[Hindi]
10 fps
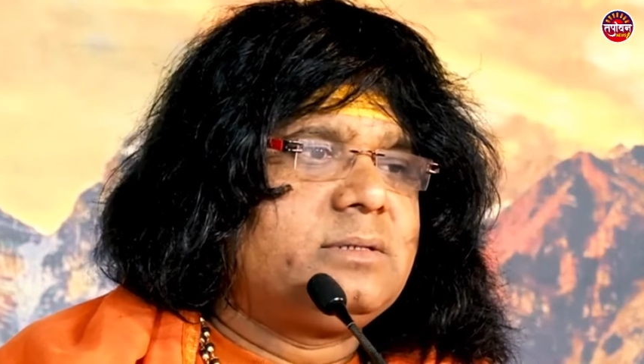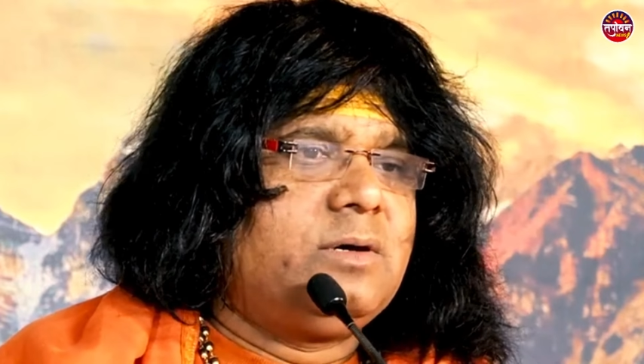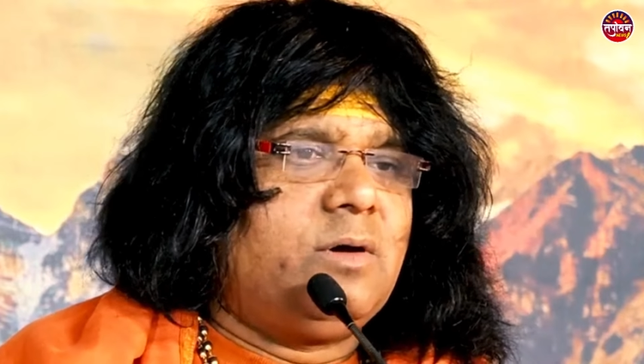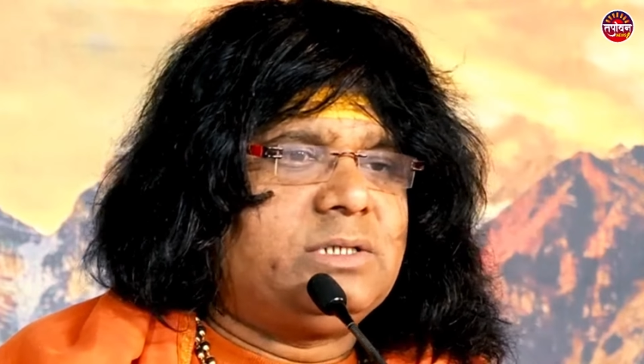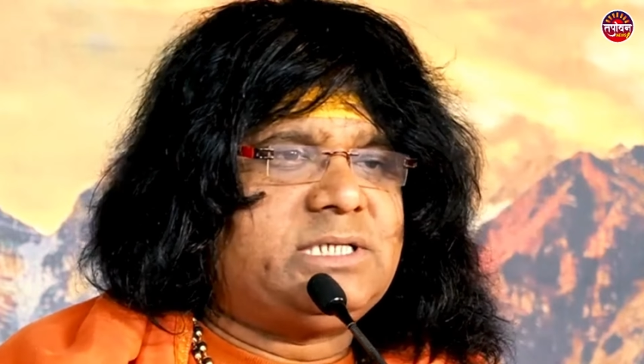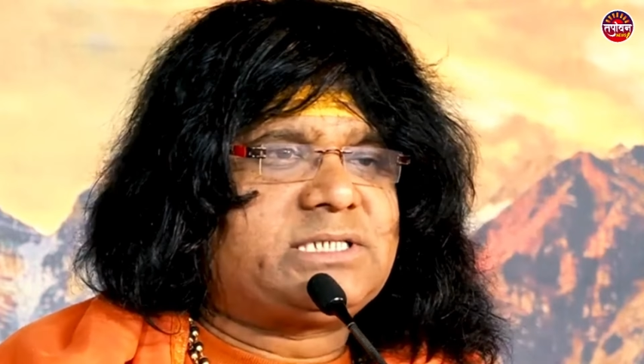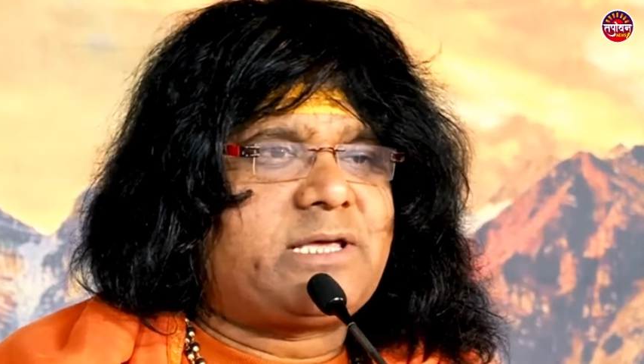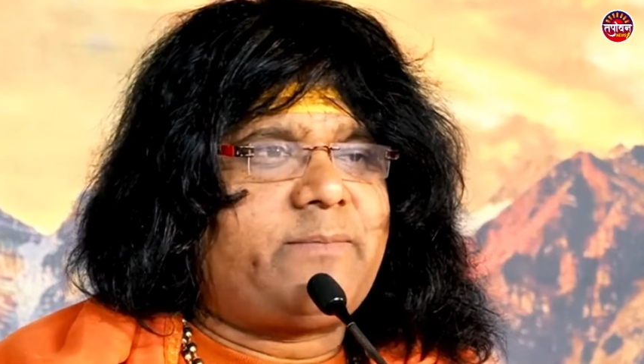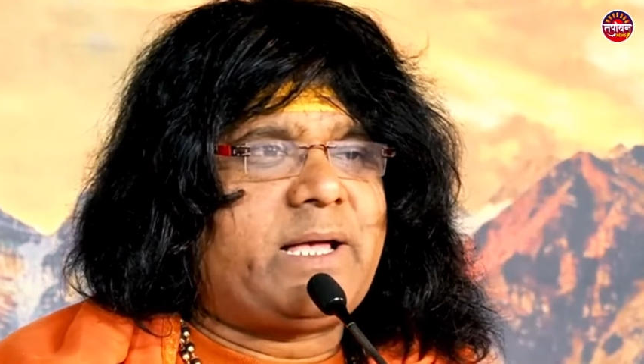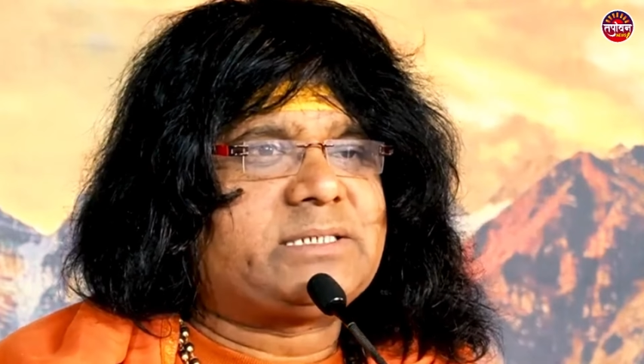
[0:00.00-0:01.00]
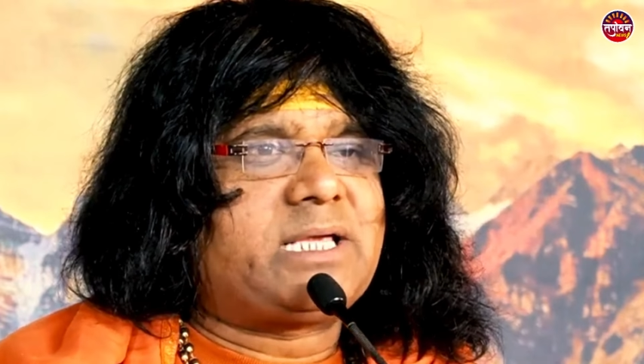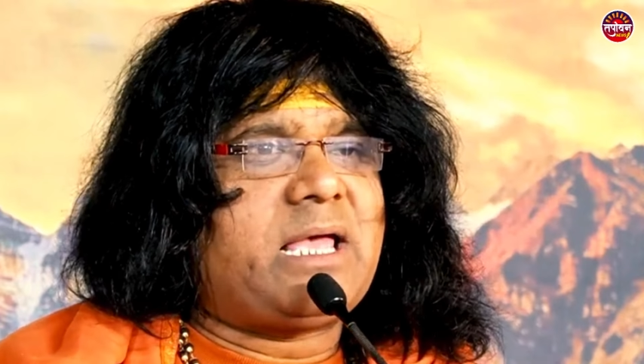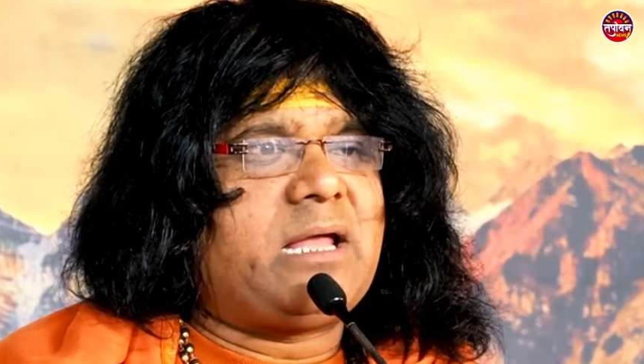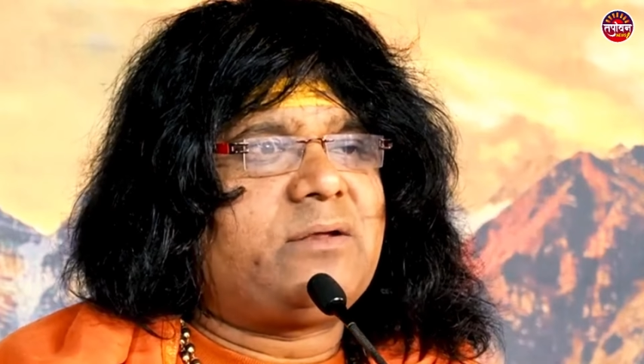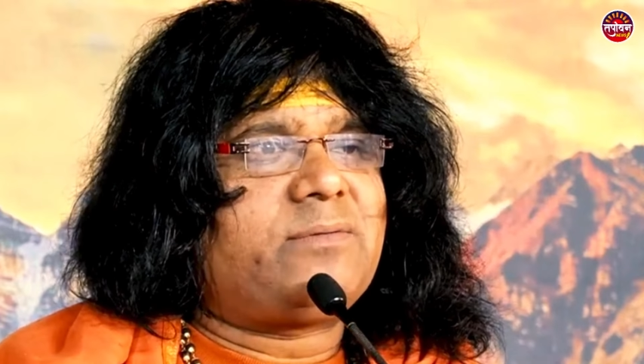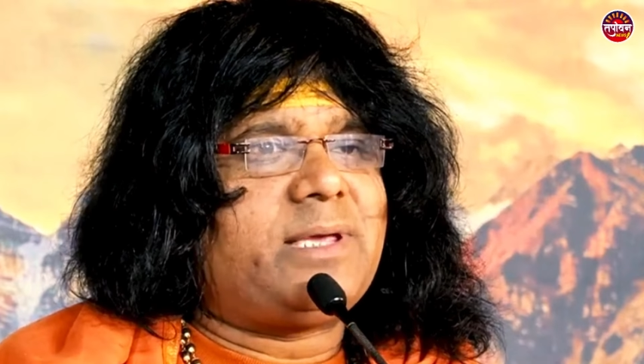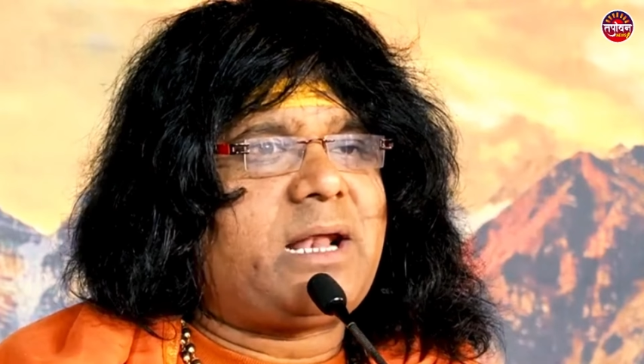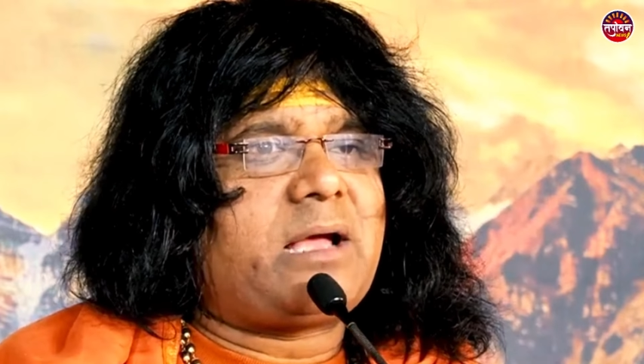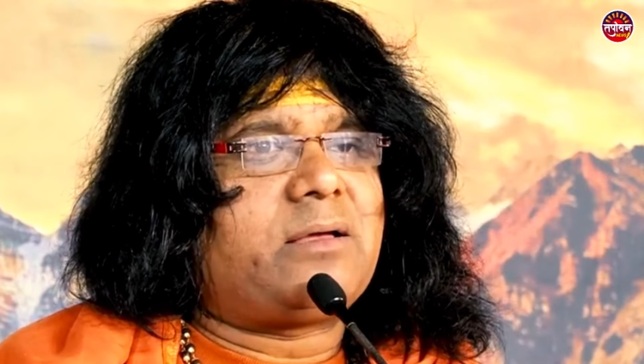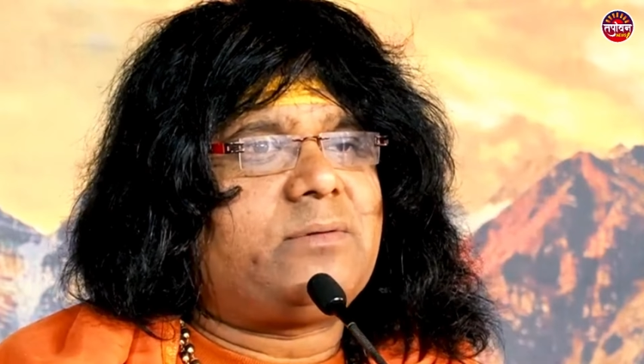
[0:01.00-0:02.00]
और जिसके पास ज्ञान और
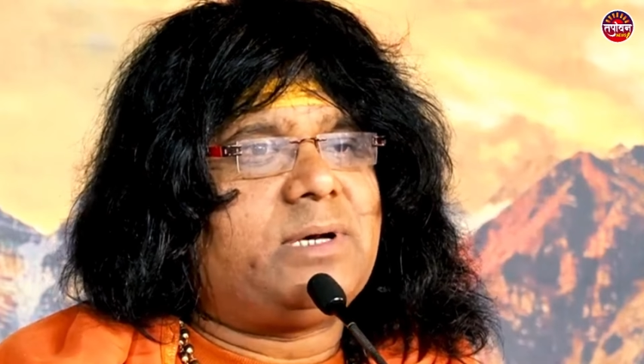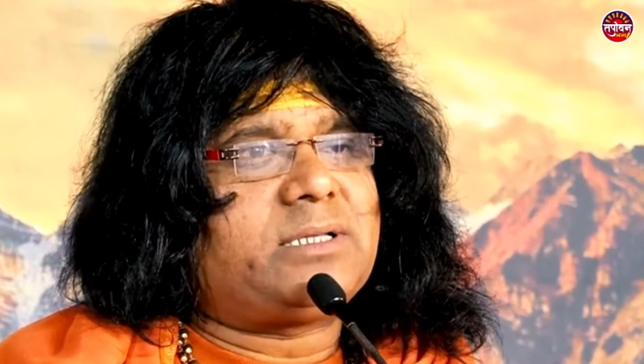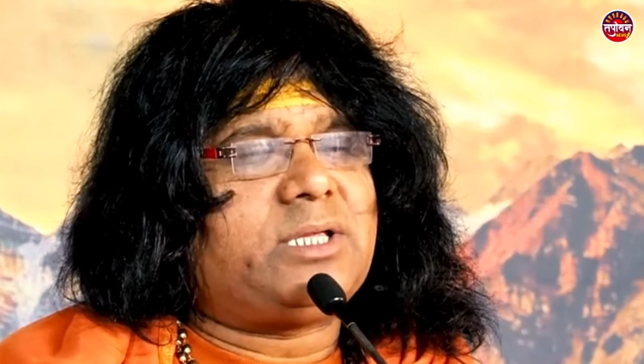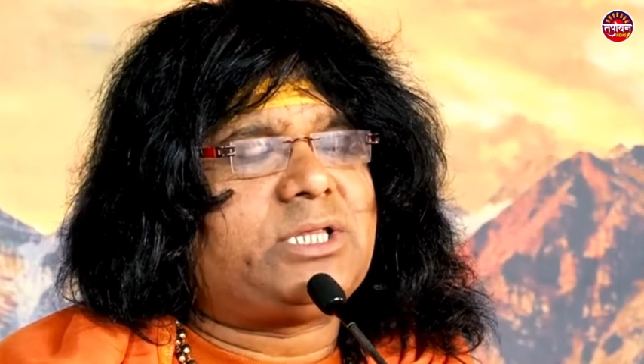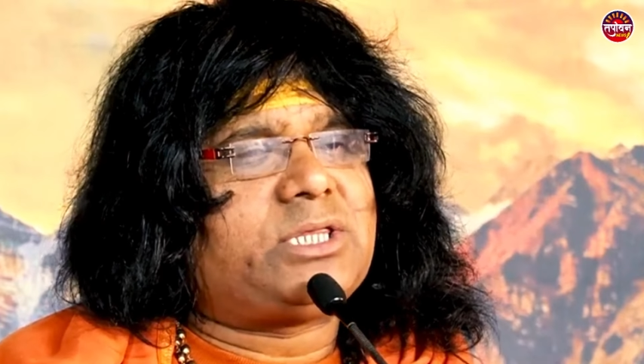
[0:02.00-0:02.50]
वैराग्य और भक्ति